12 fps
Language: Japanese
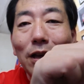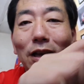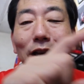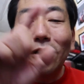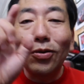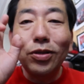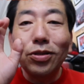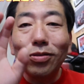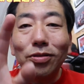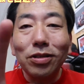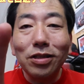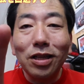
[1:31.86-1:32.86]
えー、これ
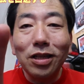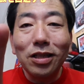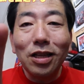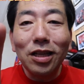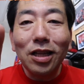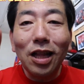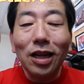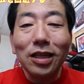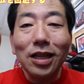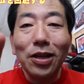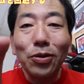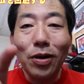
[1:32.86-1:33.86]
注意していただ
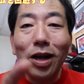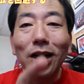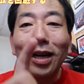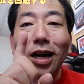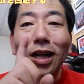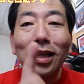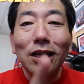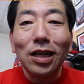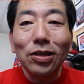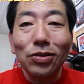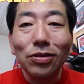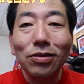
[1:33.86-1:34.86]
きたいのが、
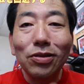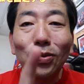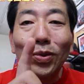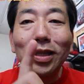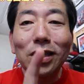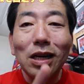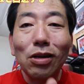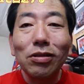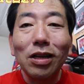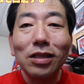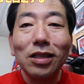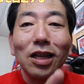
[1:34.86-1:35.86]
必ずウインカーを
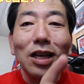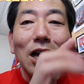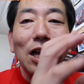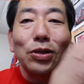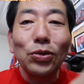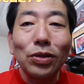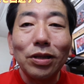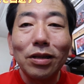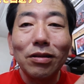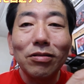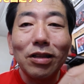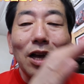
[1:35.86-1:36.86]
出して入るんでは
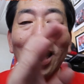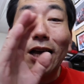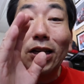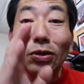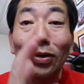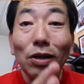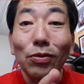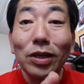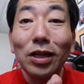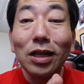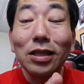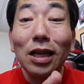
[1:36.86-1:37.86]
なくて、入るときは
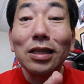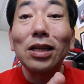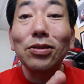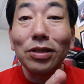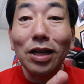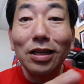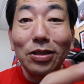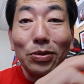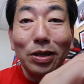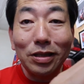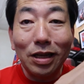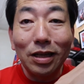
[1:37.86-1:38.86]
ウインカー出さずに入って
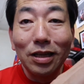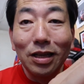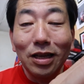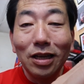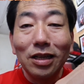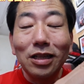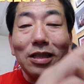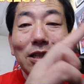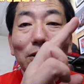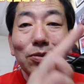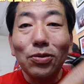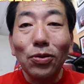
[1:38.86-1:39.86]
ください。で、
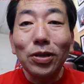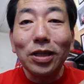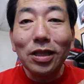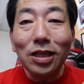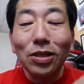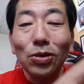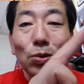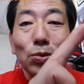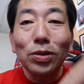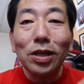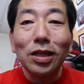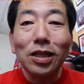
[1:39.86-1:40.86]
出るときに
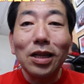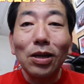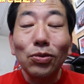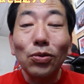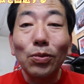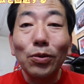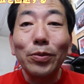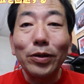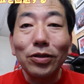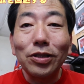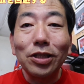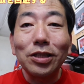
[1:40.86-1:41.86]
直前になると思いま
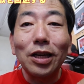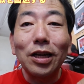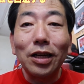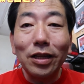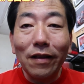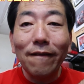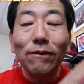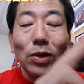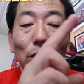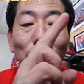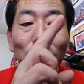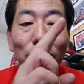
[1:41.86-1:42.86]
す、ちっちゃいからね、
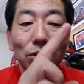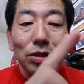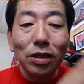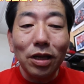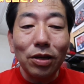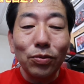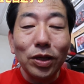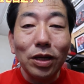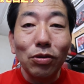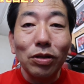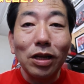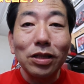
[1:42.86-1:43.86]
えーえー、
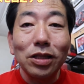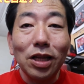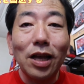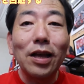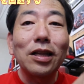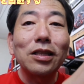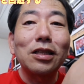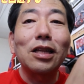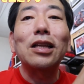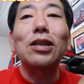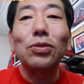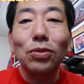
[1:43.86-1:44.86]
ウインカーを出して出
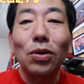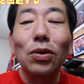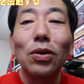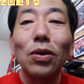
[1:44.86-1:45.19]
ていくと